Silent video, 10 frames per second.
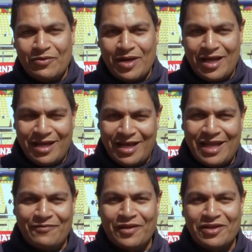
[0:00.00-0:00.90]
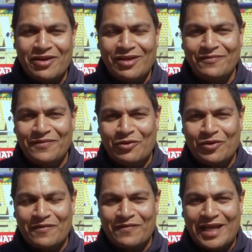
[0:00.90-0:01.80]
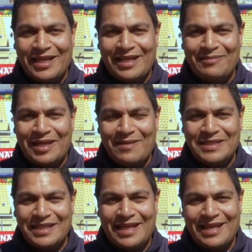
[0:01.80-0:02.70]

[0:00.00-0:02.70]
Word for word: والفريقان في غرف خلع الملابس إلى